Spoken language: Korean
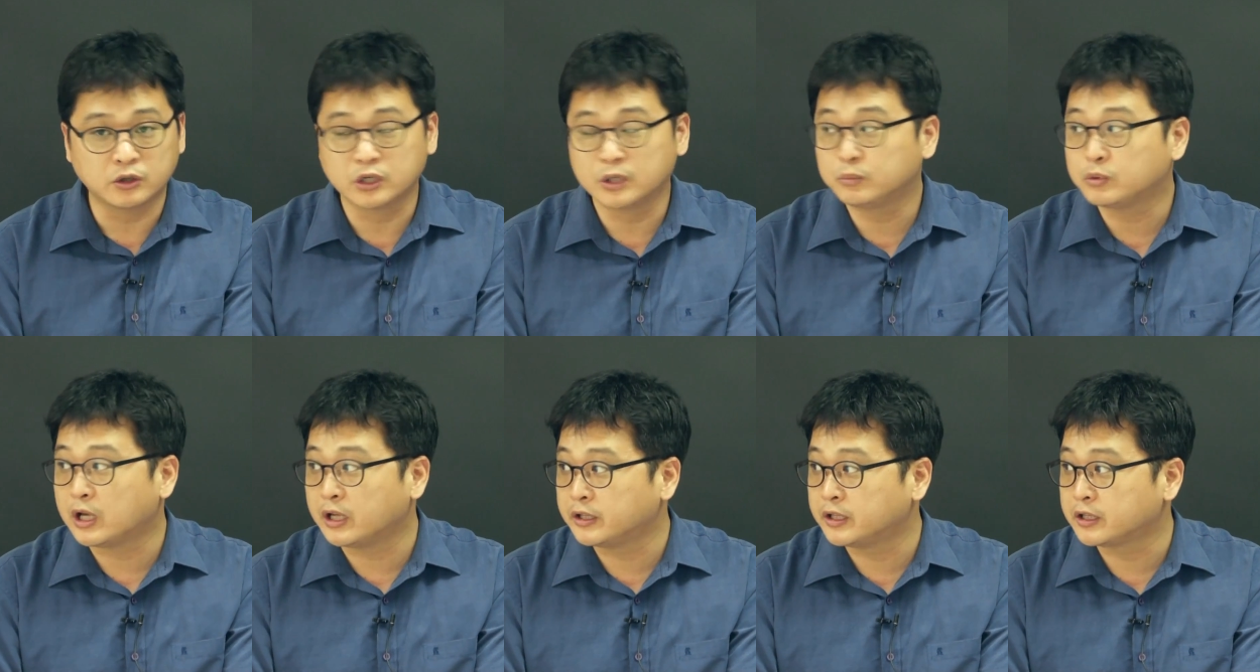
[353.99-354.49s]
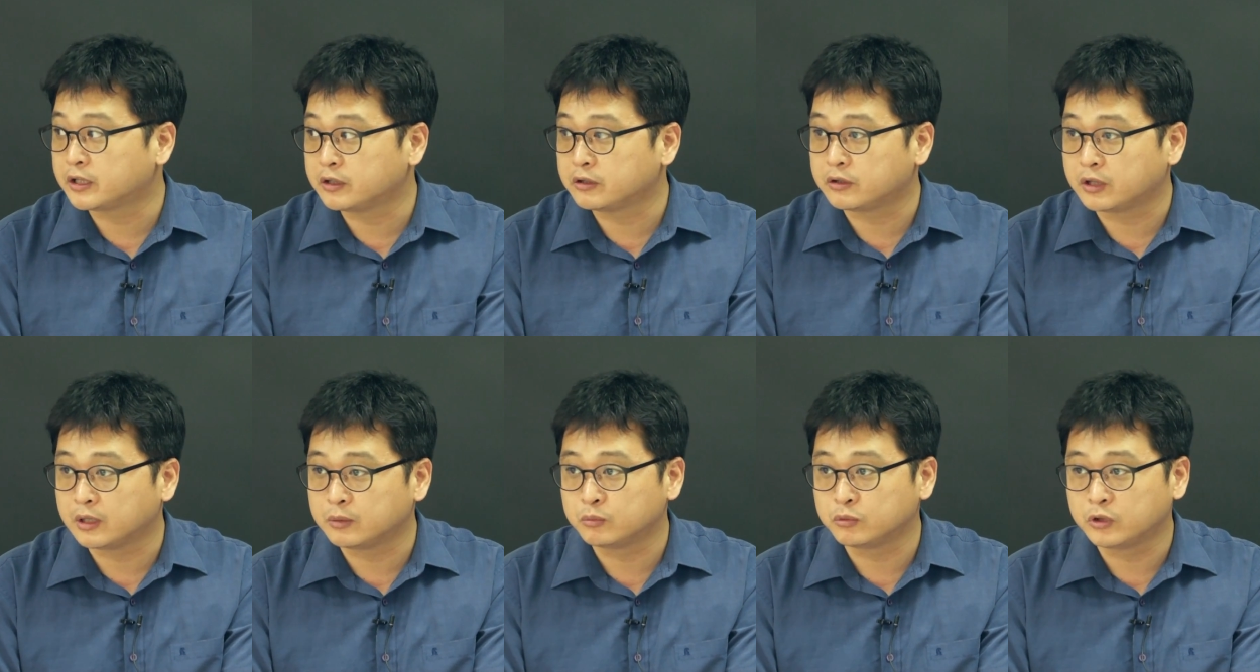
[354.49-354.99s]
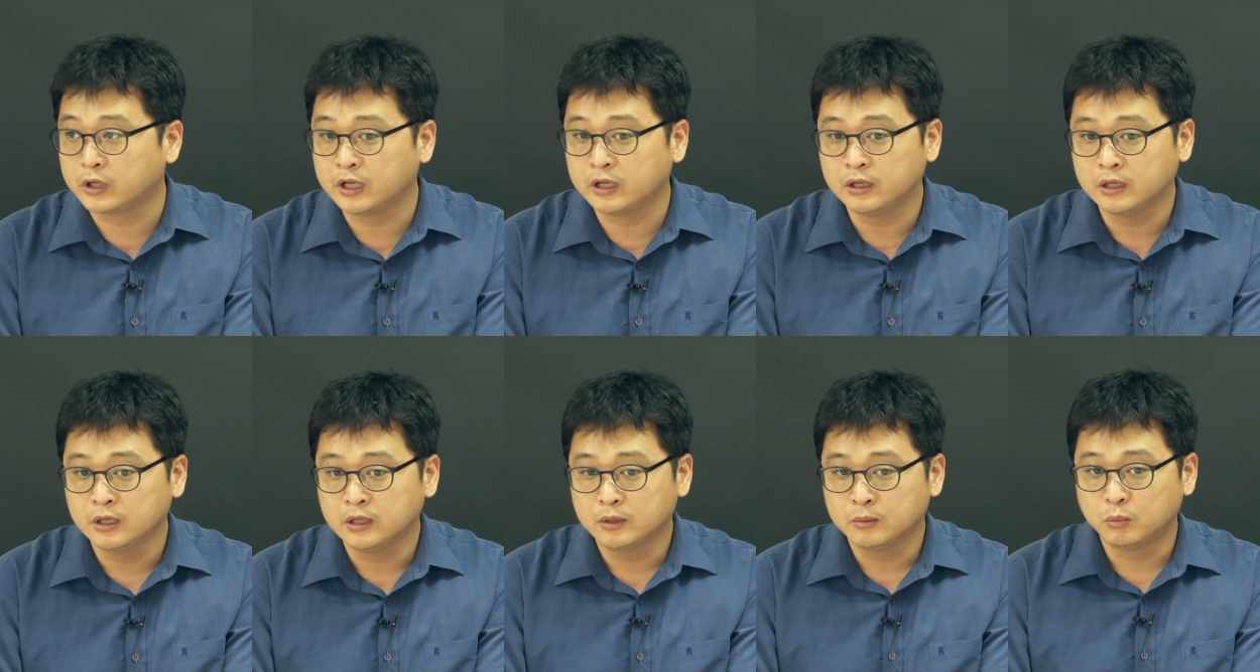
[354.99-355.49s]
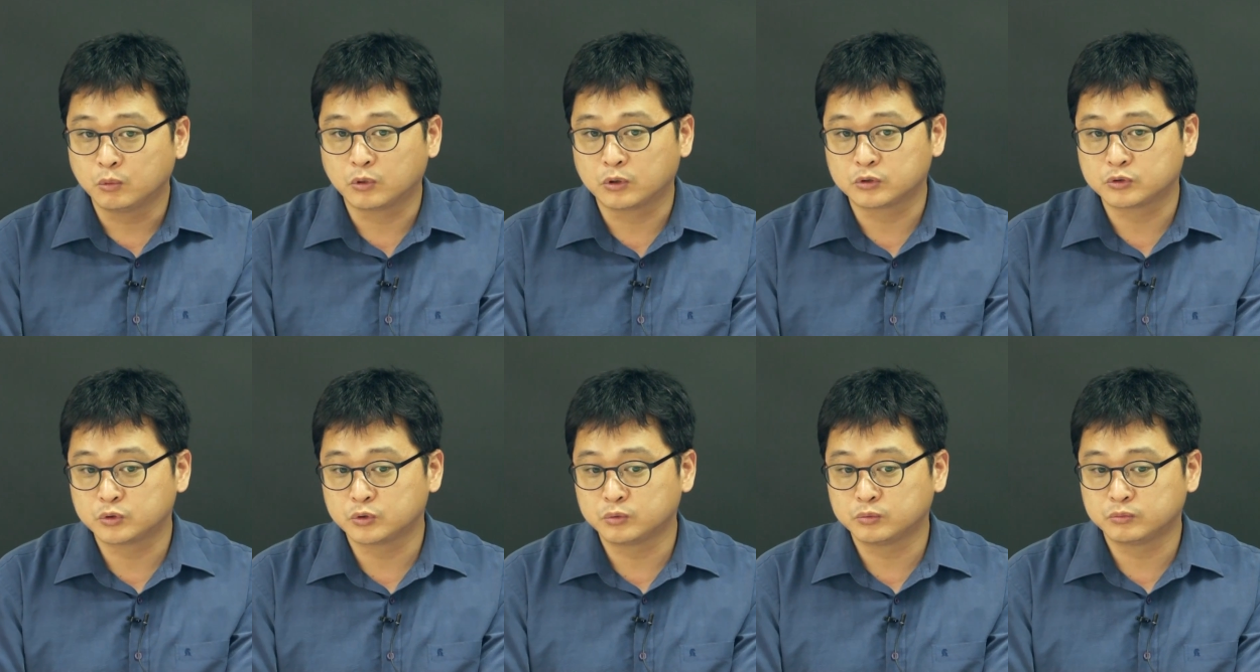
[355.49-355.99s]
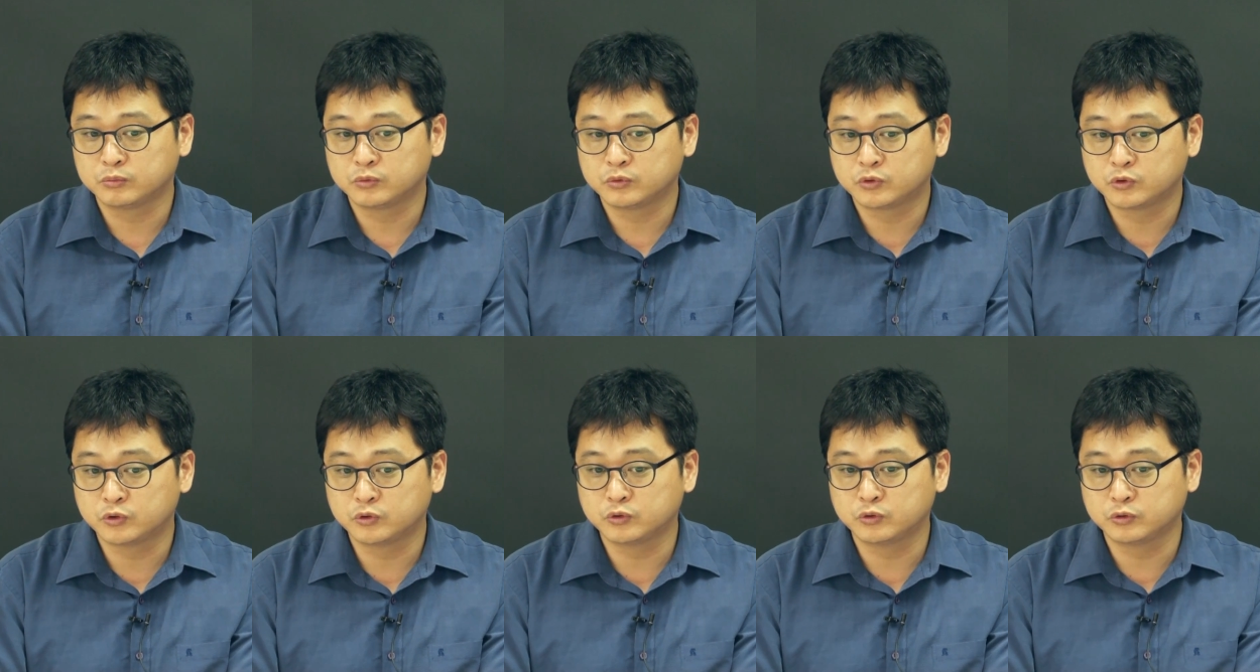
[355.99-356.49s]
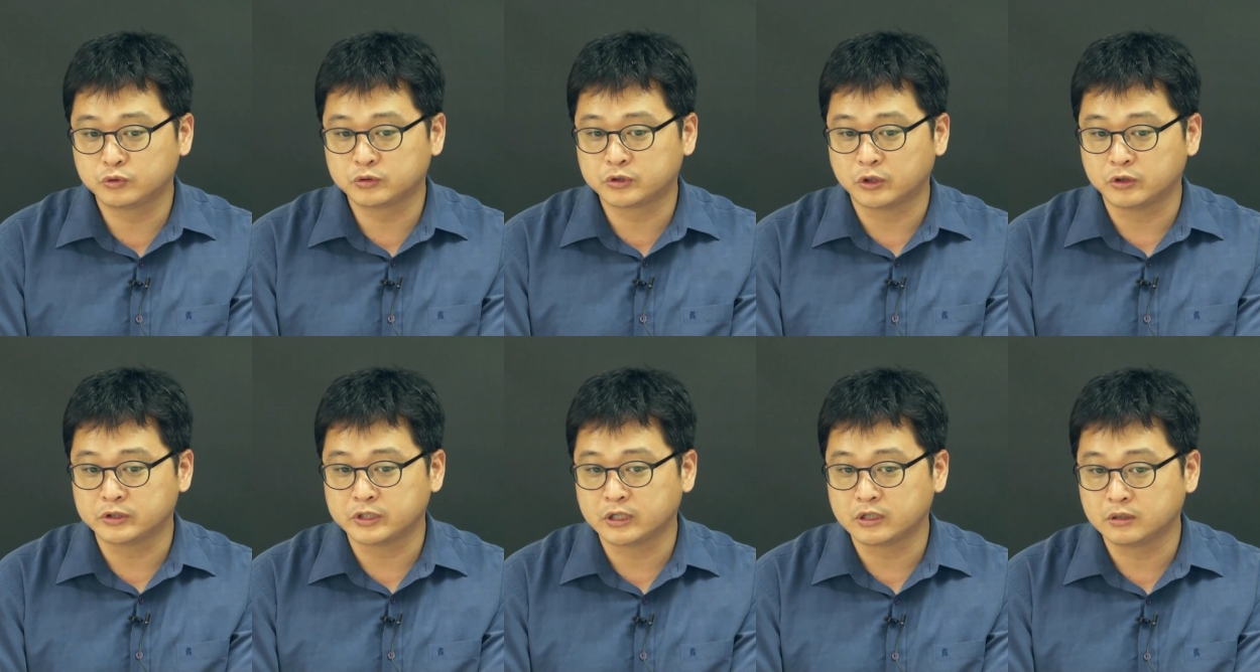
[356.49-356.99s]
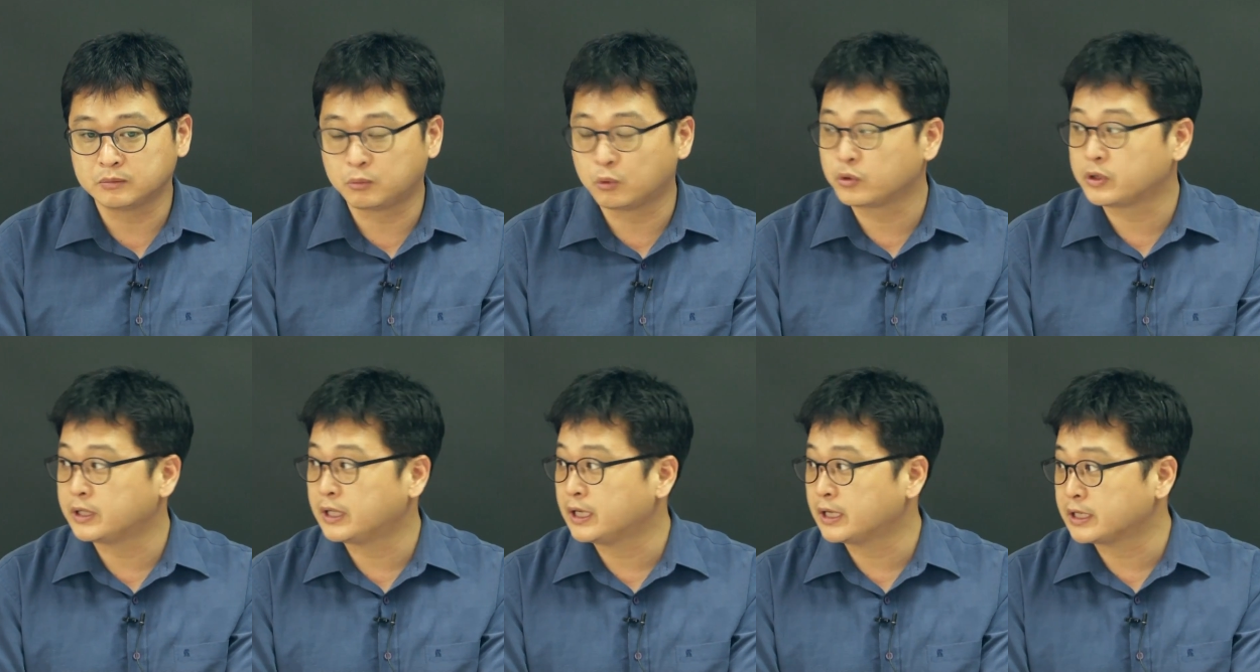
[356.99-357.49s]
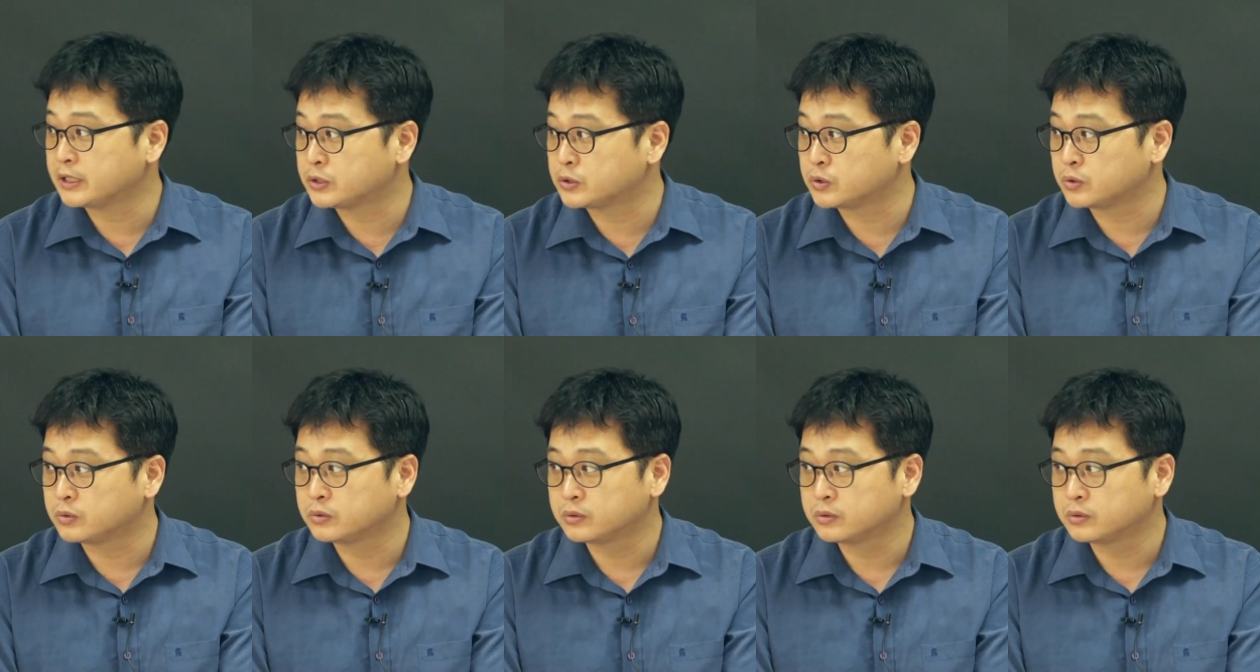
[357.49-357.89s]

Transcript: 선임도 안 됐기 때문에 뭔가 좀 추후 절차를 보긴 하겠죠.